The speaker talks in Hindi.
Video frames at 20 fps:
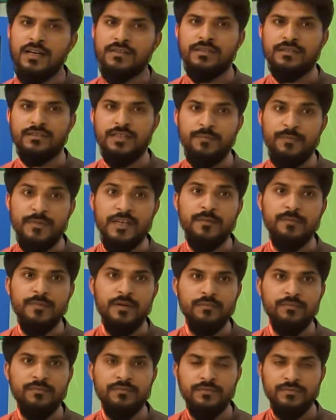लगा सकता है लगा
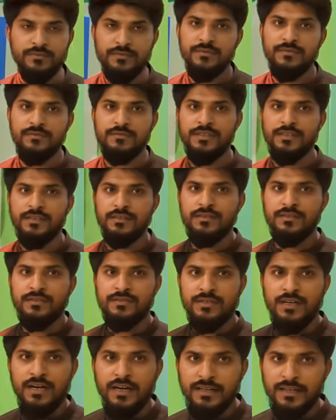सकता है जी
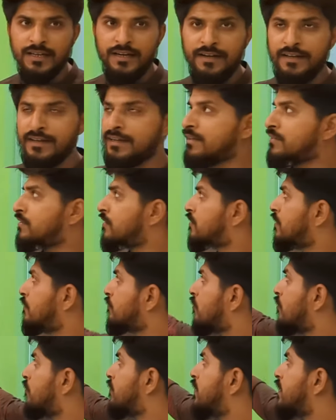स्टार्ट करने के लिए सिस्टम
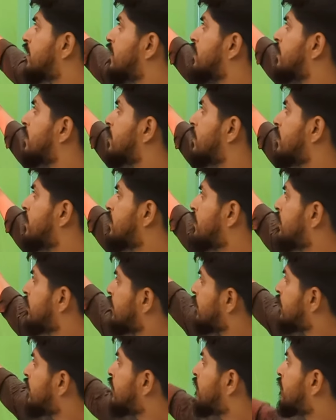को ऑपरेट करने के लिए
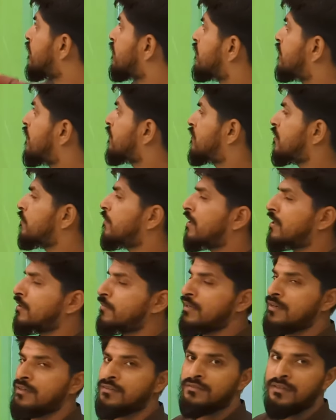दस से बारह
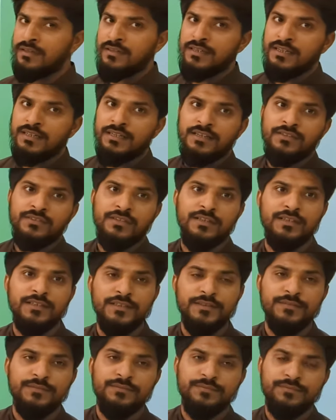पैनल दरकार है इसके
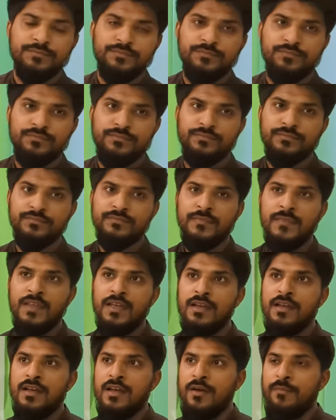और मैक्सिमम कितने आपने
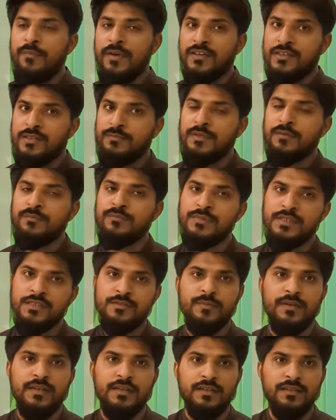बताया मैक्सिमम बीस
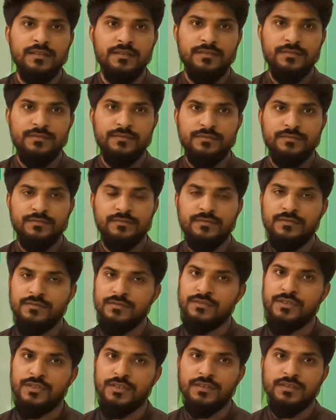पैनल बीस
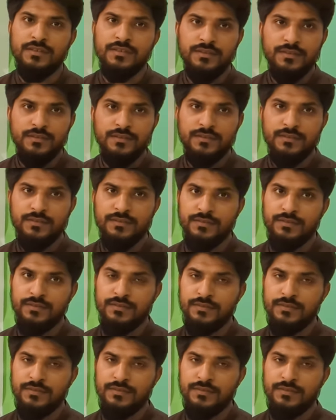पैनल जी तो